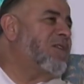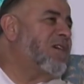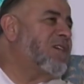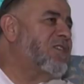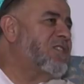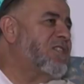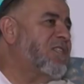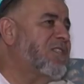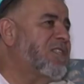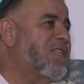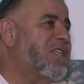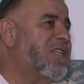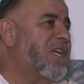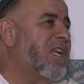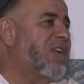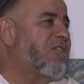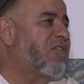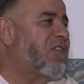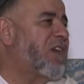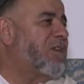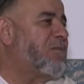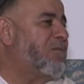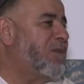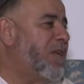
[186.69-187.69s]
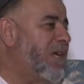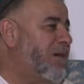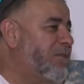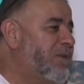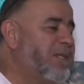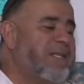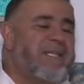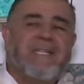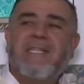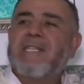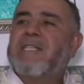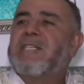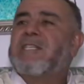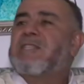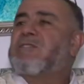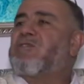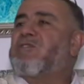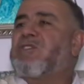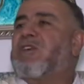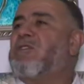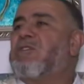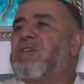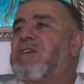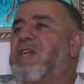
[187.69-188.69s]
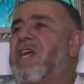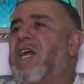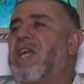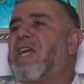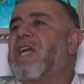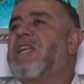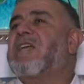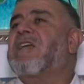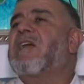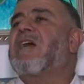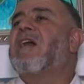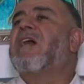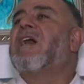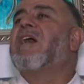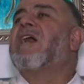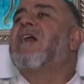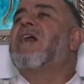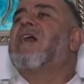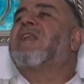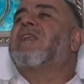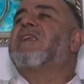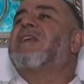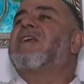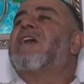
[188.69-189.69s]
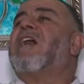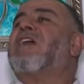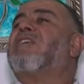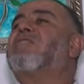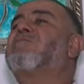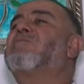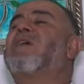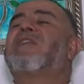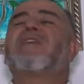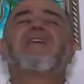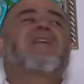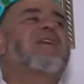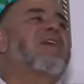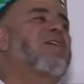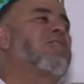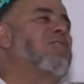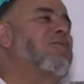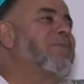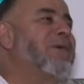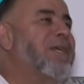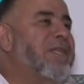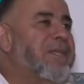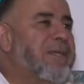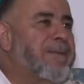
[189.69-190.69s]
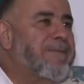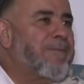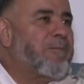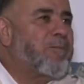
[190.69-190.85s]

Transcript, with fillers: والارجنتين قال لك في ذاك الملعب تفضحوا كاع قال لك الرياح 80 كيلومتر